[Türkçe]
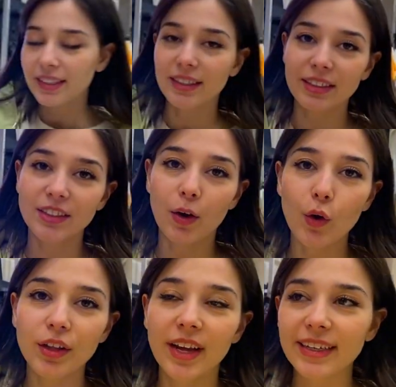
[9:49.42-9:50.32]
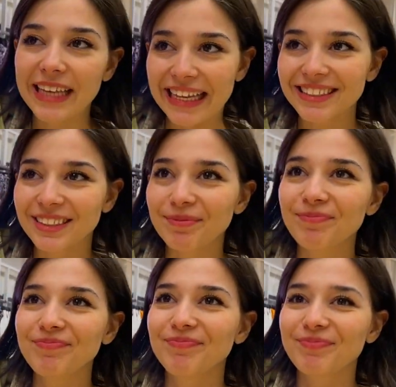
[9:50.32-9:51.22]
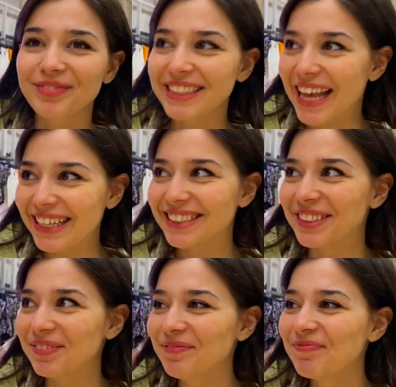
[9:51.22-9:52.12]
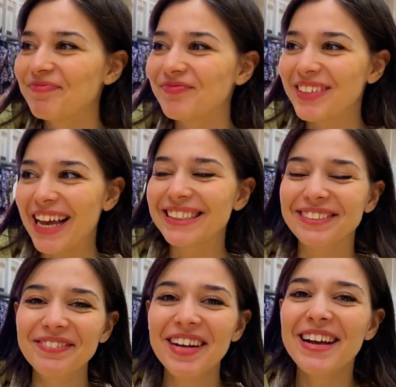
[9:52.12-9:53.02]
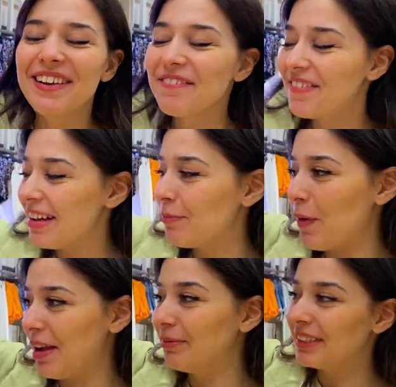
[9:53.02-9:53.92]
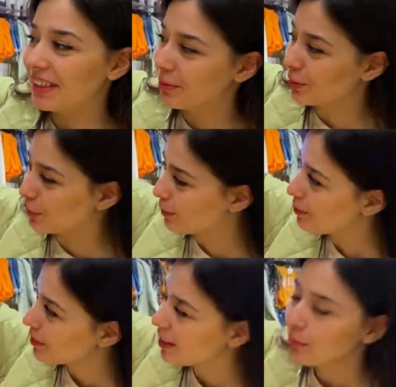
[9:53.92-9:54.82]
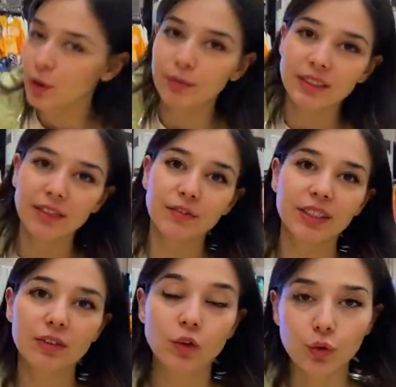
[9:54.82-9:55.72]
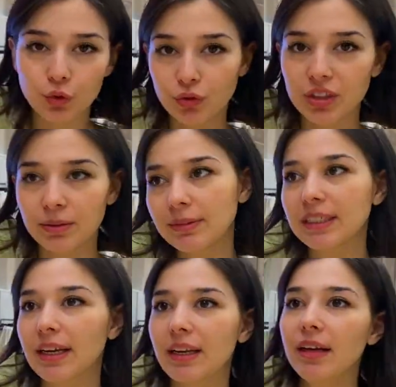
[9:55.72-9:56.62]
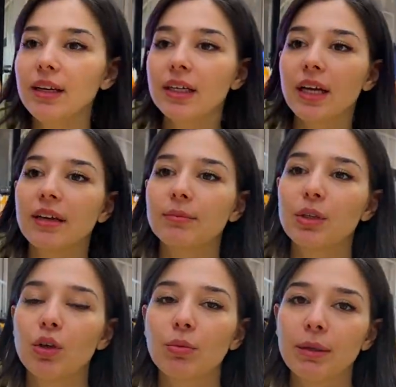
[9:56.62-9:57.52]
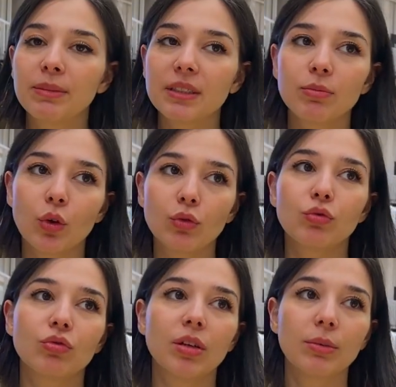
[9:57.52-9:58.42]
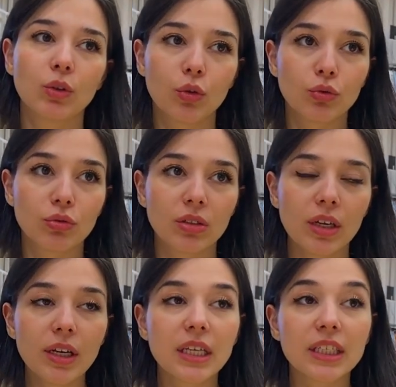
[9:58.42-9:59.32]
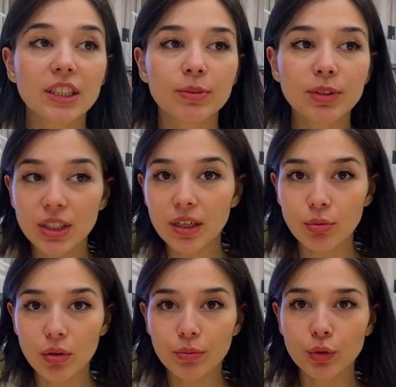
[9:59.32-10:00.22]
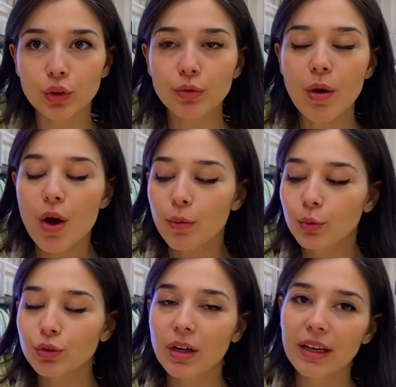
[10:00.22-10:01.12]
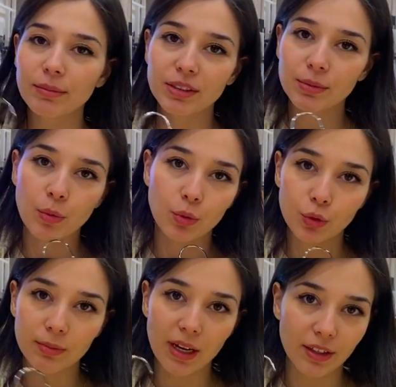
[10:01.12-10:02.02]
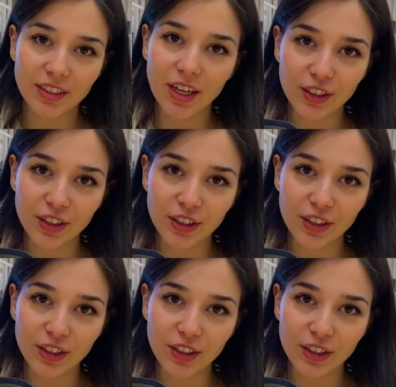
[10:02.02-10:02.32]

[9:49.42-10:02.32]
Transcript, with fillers: arkadaşlar o kadar gezdim. Gezdim. Gezdim. Ve bu elbiseyi buldum. Bu elbisenin fiyatı 420 TL. Yani biliyorum limitim 400'dü ama 400 liraya hiçbir şey bulamıyorum. Bu yüzden limitimi bugün birazcık